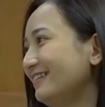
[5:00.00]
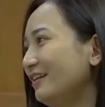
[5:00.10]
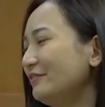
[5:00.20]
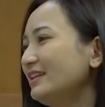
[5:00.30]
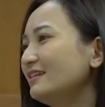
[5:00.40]

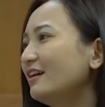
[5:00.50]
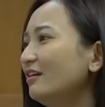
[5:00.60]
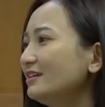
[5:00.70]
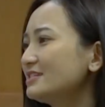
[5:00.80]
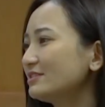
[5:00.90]
ờ, vậy thì có
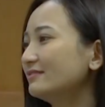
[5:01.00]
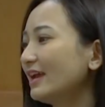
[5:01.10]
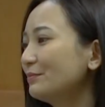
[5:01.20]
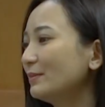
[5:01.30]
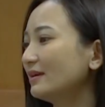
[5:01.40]
cái sự
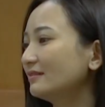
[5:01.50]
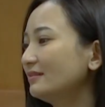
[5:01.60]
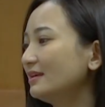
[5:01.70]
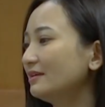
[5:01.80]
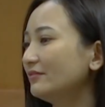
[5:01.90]
khác ừ. biệt
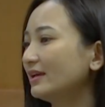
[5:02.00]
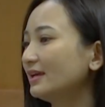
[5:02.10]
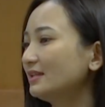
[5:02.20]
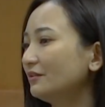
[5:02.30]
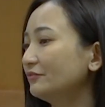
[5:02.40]
gì về
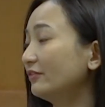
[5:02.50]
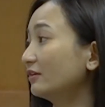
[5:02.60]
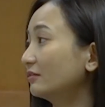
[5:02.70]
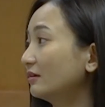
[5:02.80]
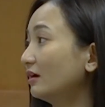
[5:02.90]
cái thành
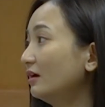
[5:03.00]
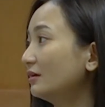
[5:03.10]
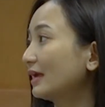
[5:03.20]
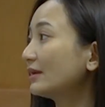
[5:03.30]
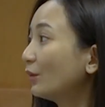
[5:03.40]
phần ờ,
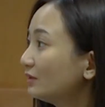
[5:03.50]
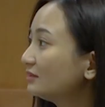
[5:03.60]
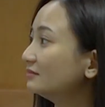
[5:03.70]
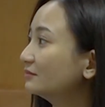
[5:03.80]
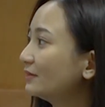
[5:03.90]
các đối
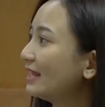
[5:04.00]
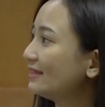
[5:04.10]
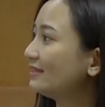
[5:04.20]
tượng bị lây